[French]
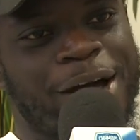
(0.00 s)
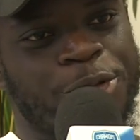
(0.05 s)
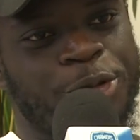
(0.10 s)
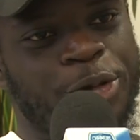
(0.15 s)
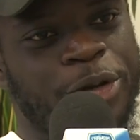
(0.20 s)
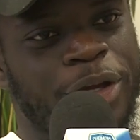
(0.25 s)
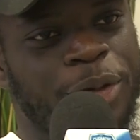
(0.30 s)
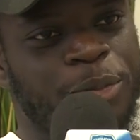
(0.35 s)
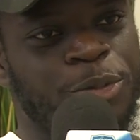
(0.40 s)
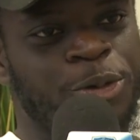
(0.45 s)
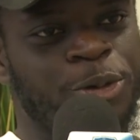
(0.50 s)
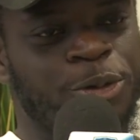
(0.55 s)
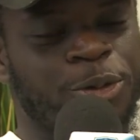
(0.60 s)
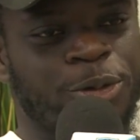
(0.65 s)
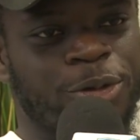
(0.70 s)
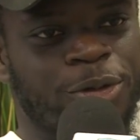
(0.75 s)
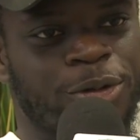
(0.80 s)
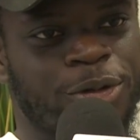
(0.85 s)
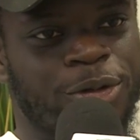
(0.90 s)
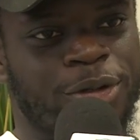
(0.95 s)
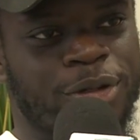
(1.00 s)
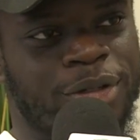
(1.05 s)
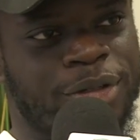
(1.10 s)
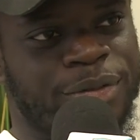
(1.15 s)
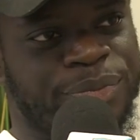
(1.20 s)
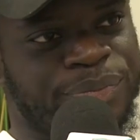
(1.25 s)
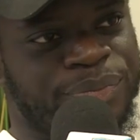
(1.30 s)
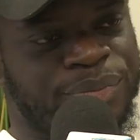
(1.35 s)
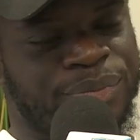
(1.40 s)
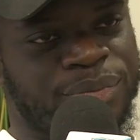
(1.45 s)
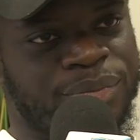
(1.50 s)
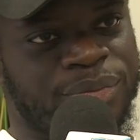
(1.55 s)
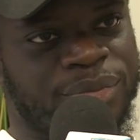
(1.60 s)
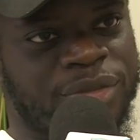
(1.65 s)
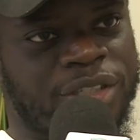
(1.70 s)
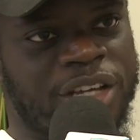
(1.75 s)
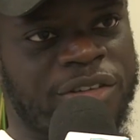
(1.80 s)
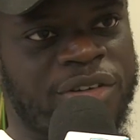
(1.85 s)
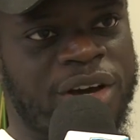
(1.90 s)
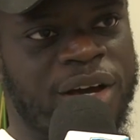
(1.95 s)
à, tenir bon, donc
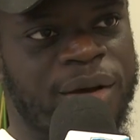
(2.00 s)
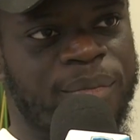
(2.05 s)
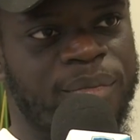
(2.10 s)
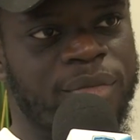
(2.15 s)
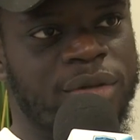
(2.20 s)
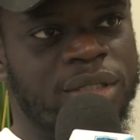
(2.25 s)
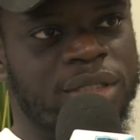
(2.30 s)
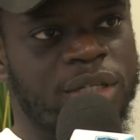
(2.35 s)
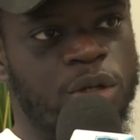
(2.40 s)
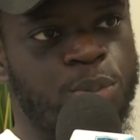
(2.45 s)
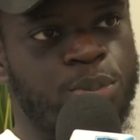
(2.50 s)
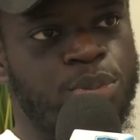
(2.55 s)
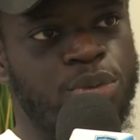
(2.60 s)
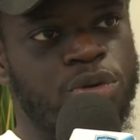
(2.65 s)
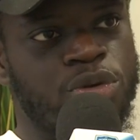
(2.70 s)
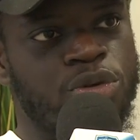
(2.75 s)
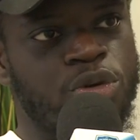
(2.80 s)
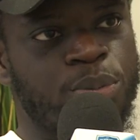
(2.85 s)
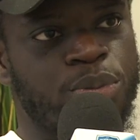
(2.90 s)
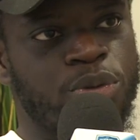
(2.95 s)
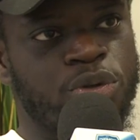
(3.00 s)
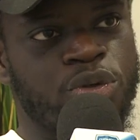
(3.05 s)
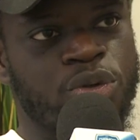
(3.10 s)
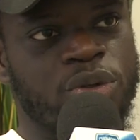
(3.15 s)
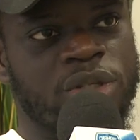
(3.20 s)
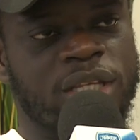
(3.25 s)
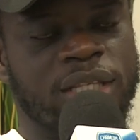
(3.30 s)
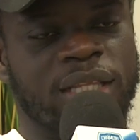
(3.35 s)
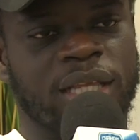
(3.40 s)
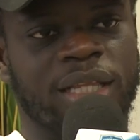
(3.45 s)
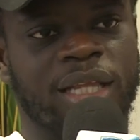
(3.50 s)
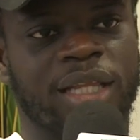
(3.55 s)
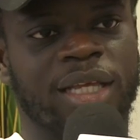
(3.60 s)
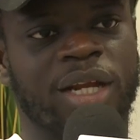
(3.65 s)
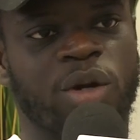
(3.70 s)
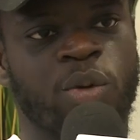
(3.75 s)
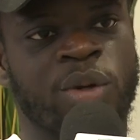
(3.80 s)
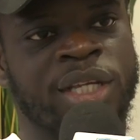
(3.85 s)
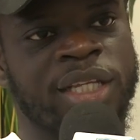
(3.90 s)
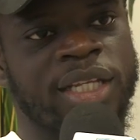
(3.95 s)
ça va. Le plus, le plus dur, c'était d'être
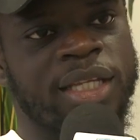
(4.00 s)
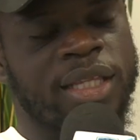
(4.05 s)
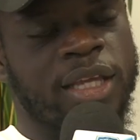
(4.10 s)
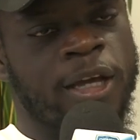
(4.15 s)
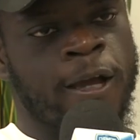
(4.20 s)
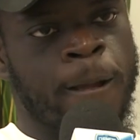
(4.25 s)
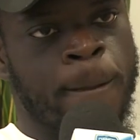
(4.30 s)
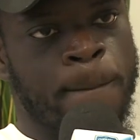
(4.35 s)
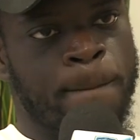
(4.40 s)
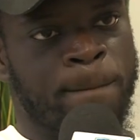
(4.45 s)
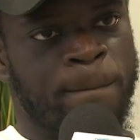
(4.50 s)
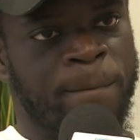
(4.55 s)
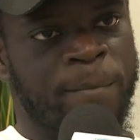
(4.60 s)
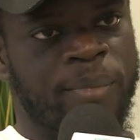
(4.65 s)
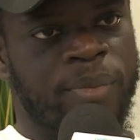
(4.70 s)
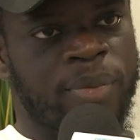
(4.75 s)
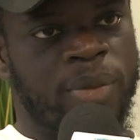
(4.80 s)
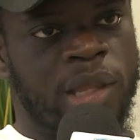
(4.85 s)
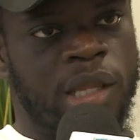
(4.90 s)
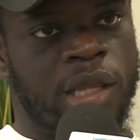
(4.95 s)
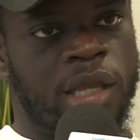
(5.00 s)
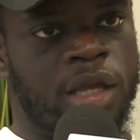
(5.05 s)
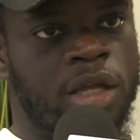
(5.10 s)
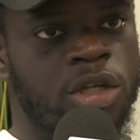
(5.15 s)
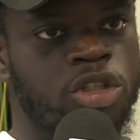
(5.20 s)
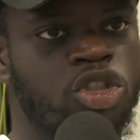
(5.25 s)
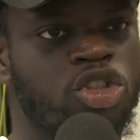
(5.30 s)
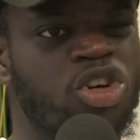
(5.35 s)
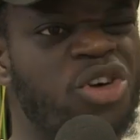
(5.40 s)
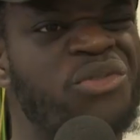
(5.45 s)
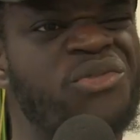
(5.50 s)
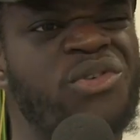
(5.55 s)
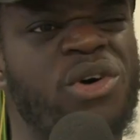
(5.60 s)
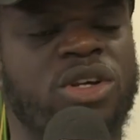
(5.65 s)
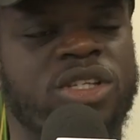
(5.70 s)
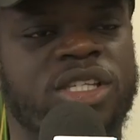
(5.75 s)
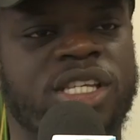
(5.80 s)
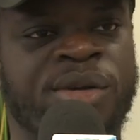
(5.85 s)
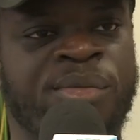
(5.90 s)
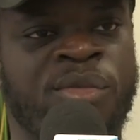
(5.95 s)
éloigné des terrains sans
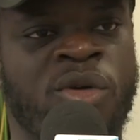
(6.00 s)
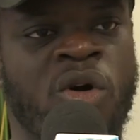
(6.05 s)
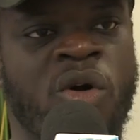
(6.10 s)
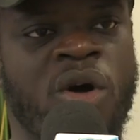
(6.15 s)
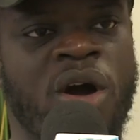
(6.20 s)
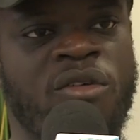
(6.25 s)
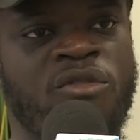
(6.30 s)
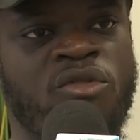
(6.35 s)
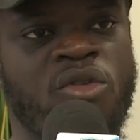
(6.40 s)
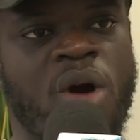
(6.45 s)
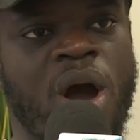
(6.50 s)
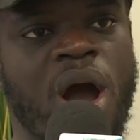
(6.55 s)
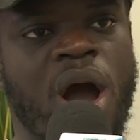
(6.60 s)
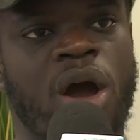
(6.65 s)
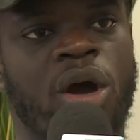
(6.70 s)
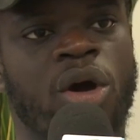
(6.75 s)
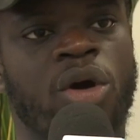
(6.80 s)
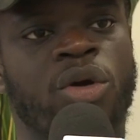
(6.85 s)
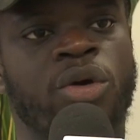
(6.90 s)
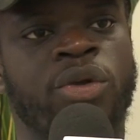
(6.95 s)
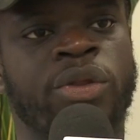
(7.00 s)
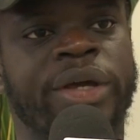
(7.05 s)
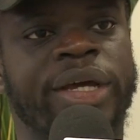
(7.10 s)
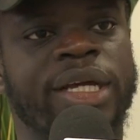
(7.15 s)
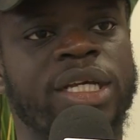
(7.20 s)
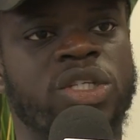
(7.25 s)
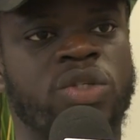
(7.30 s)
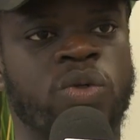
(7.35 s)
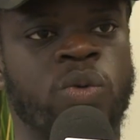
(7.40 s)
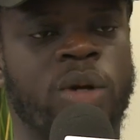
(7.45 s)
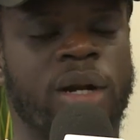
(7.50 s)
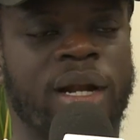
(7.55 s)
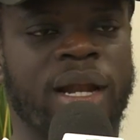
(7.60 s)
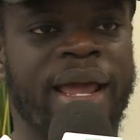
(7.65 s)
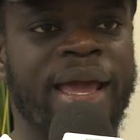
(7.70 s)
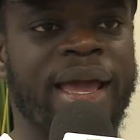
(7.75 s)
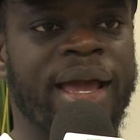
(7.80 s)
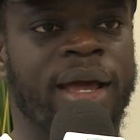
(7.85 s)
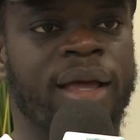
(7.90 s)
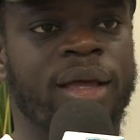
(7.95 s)
forcément avoir une raison
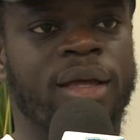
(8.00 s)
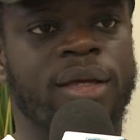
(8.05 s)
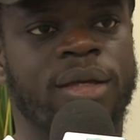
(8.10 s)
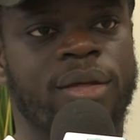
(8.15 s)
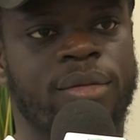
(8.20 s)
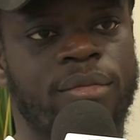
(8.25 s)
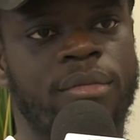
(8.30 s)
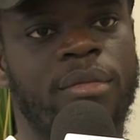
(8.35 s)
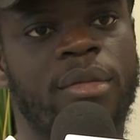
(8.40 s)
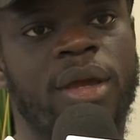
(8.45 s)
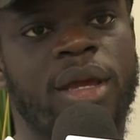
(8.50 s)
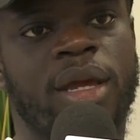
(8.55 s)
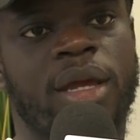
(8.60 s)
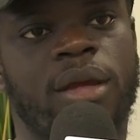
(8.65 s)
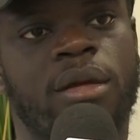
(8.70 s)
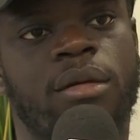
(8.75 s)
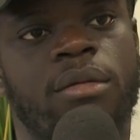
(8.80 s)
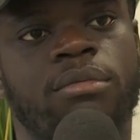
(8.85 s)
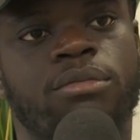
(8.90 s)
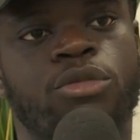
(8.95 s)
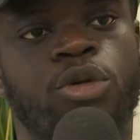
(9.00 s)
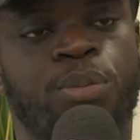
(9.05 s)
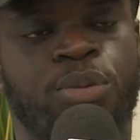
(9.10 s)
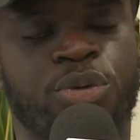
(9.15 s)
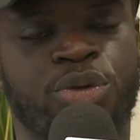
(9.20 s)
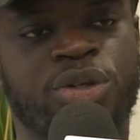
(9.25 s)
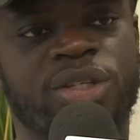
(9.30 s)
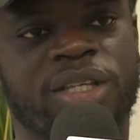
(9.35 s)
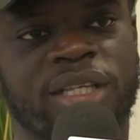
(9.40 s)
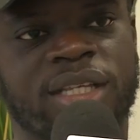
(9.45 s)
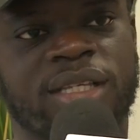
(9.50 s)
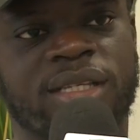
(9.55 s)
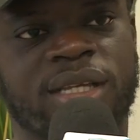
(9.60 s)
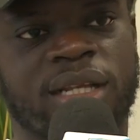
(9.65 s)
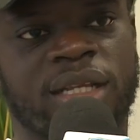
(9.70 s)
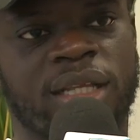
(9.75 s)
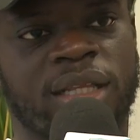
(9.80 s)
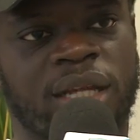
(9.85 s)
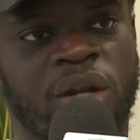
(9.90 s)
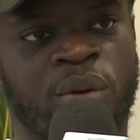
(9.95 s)
claire. Mais le plus dur, c'était
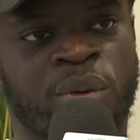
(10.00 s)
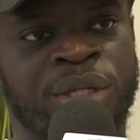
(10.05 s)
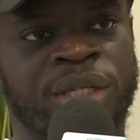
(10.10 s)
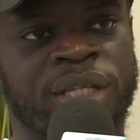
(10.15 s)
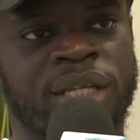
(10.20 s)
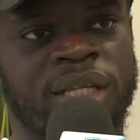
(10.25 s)
ça, d'être éloigné